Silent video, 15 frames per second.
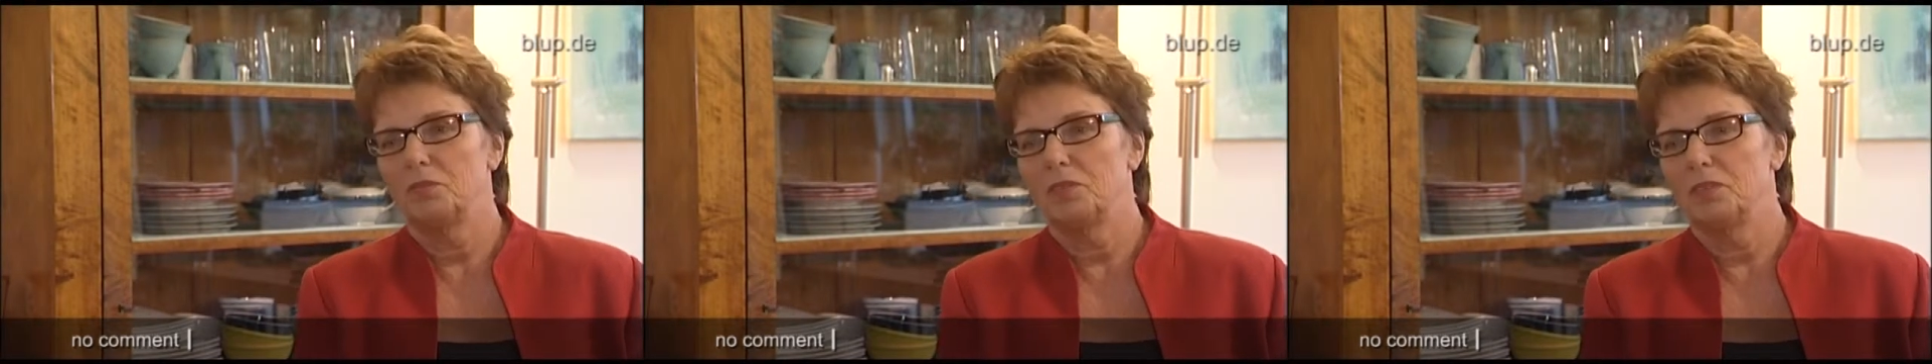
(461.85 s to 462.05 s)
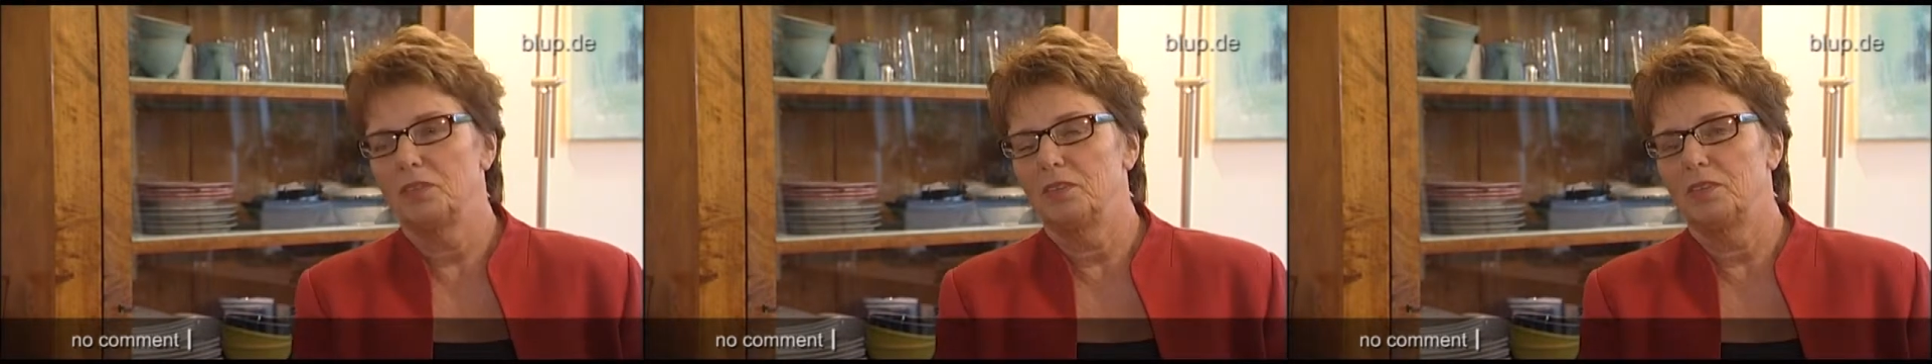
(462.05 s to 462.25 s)

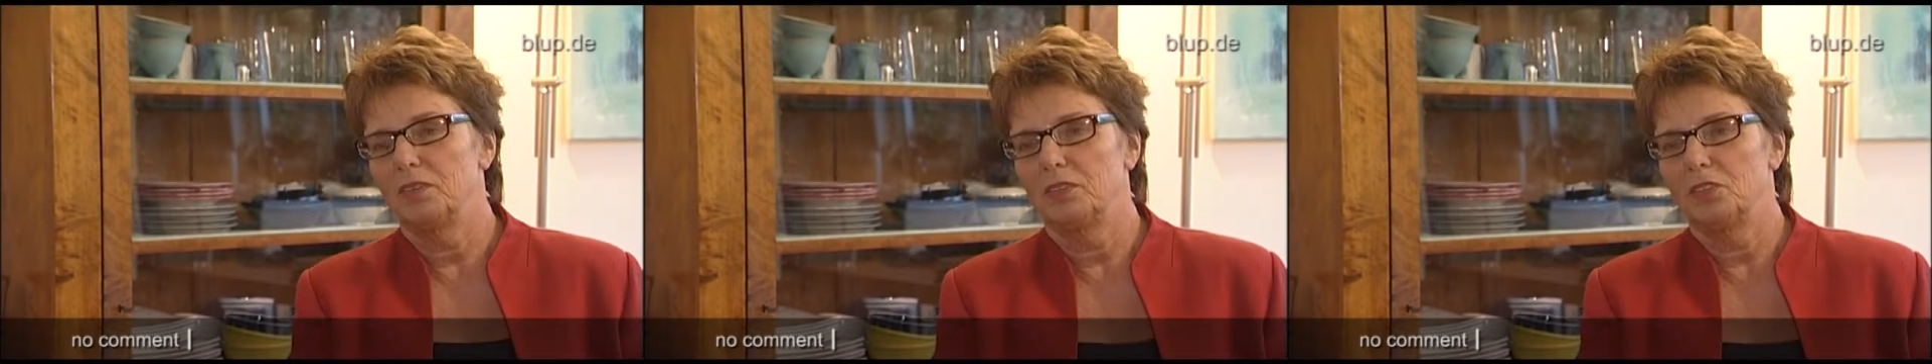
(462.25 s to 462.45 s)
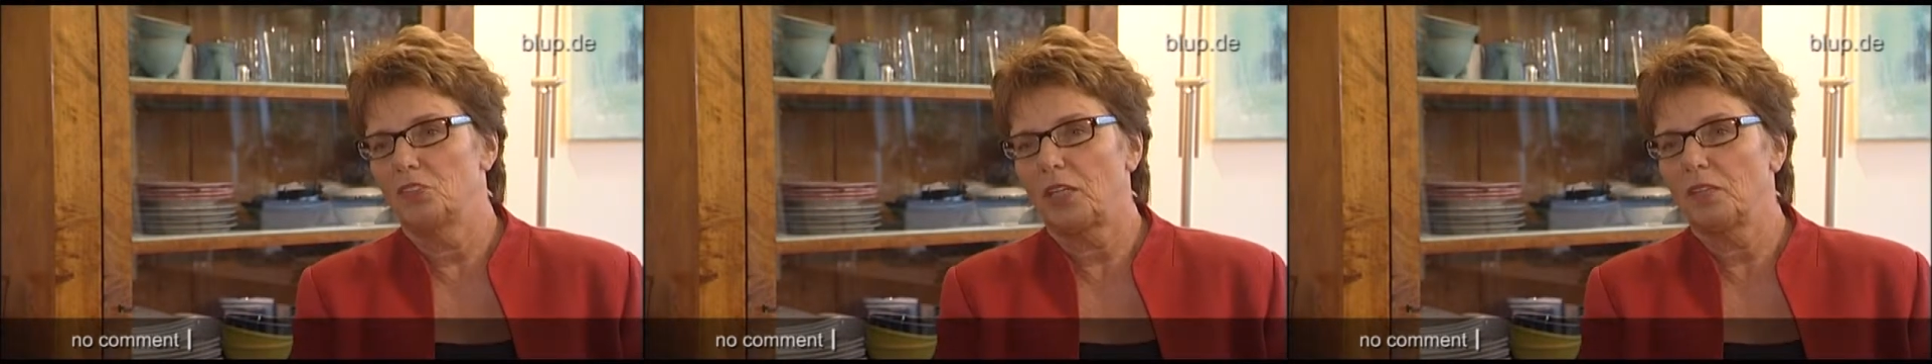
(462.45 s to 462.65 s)
in
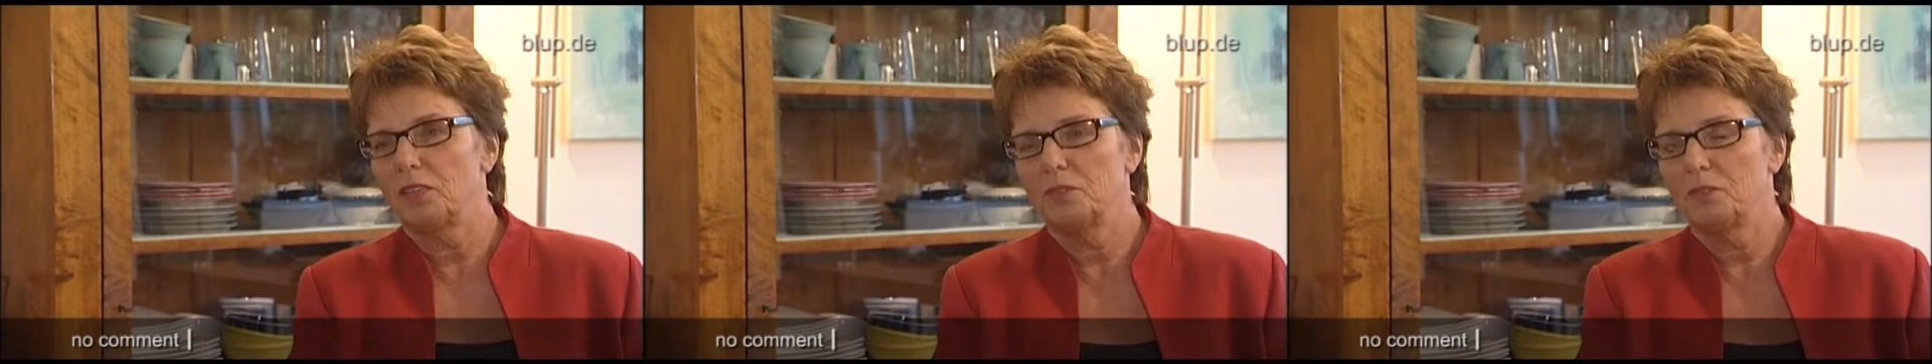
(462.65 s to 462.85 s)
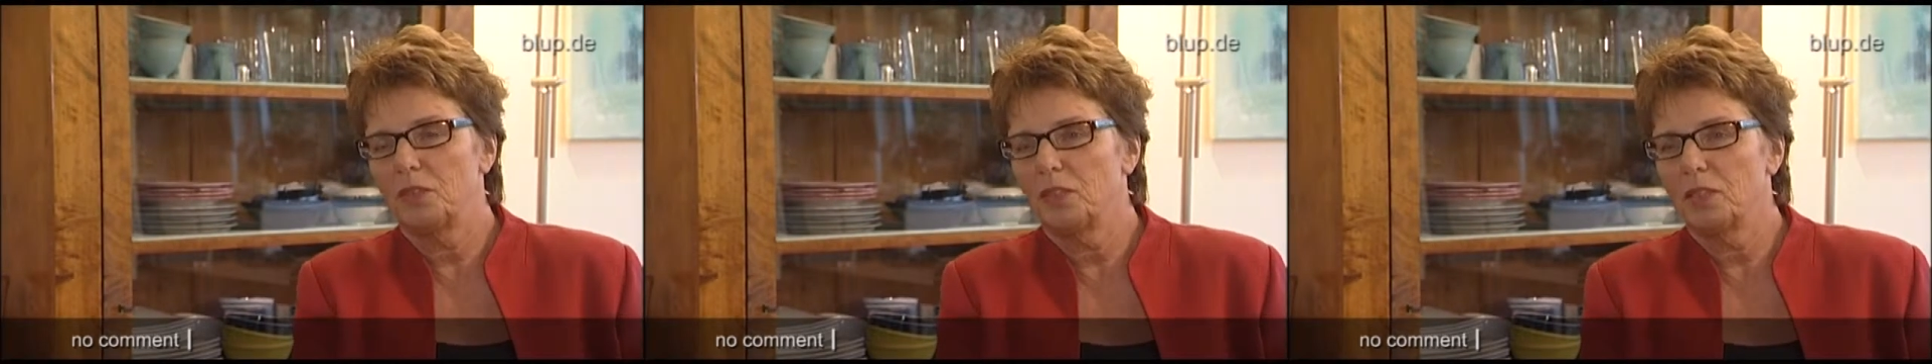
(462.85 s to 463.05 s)
die Stadt
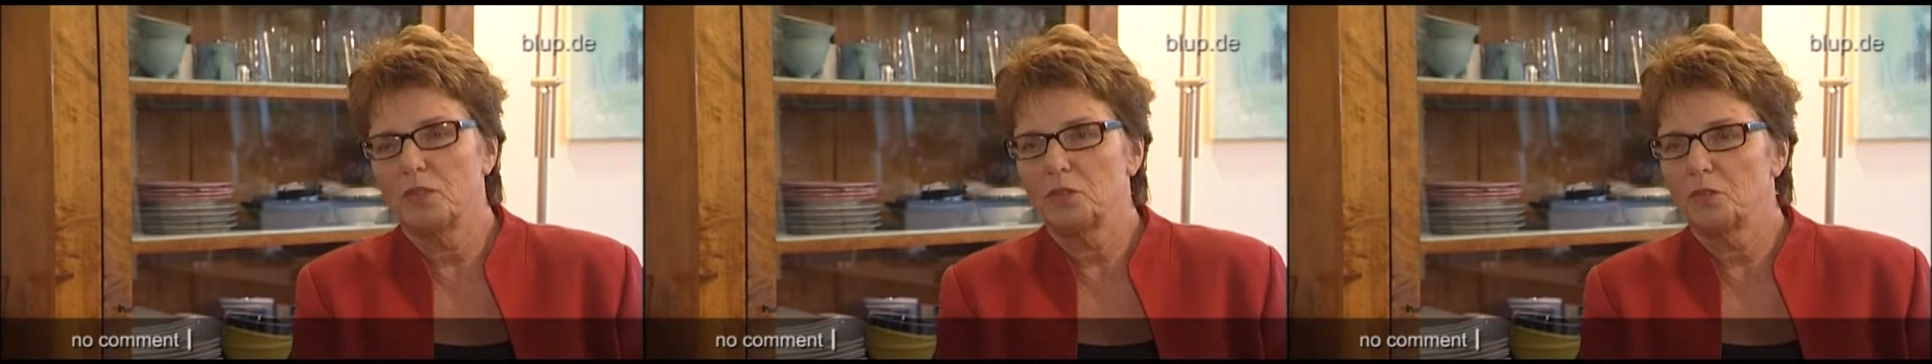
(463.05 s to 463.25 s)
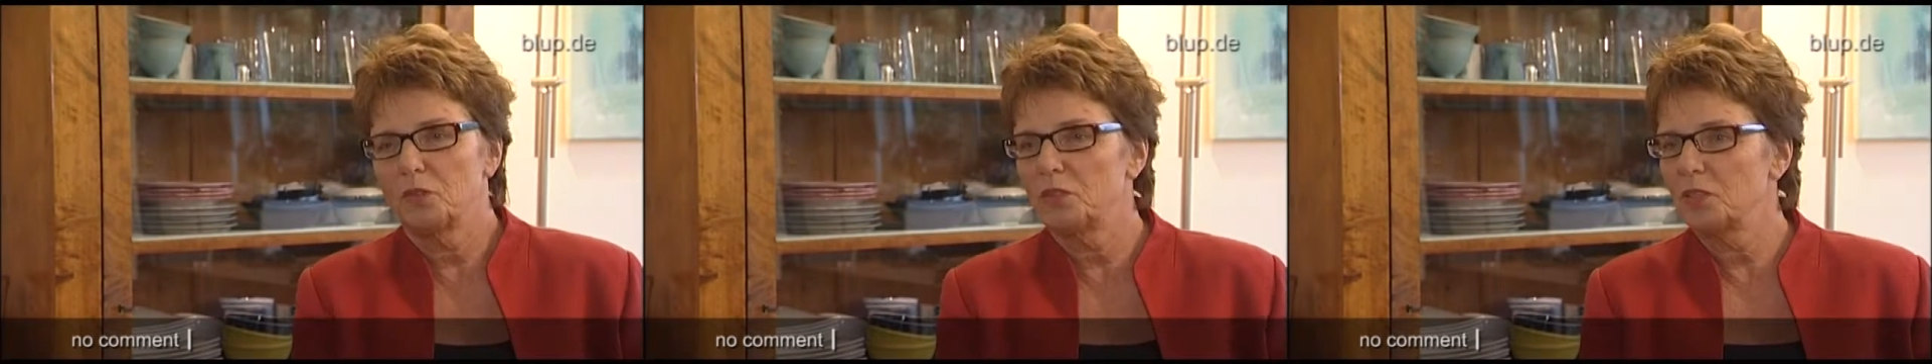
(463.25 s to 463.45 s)
gefahren
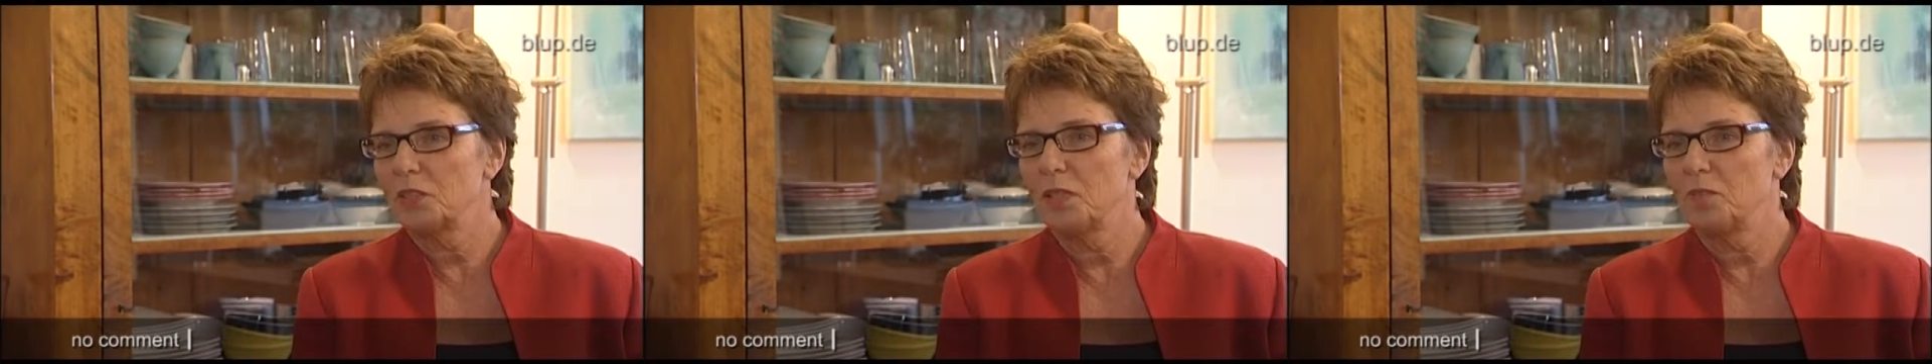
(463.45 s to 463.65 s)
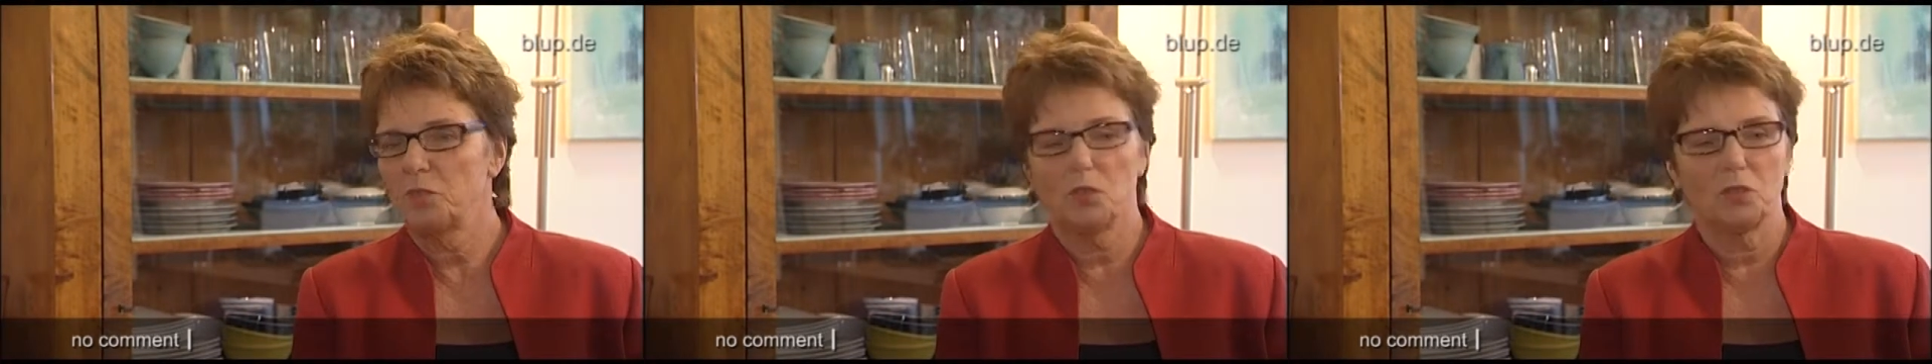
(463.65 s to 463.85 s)
und
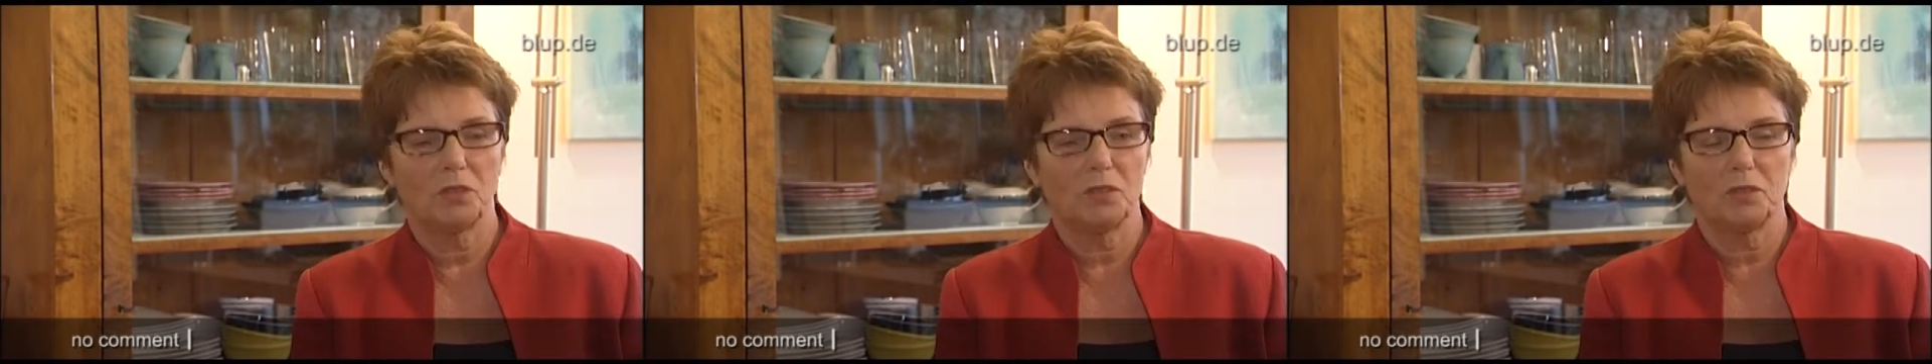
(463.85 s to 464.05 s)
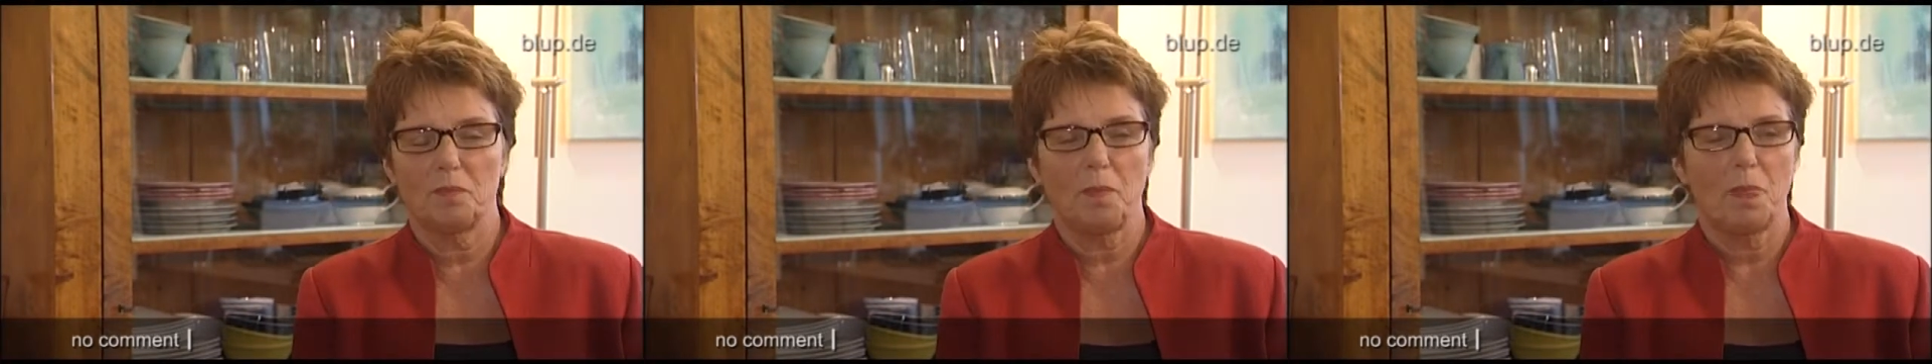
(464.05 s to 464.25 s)
haben
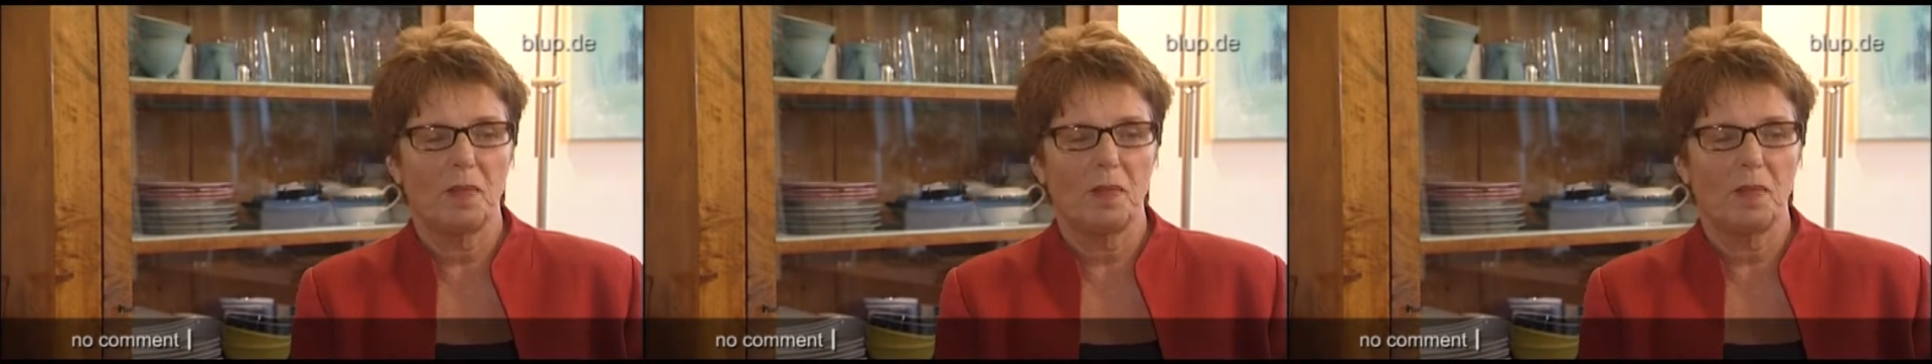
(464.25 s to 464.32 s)
dort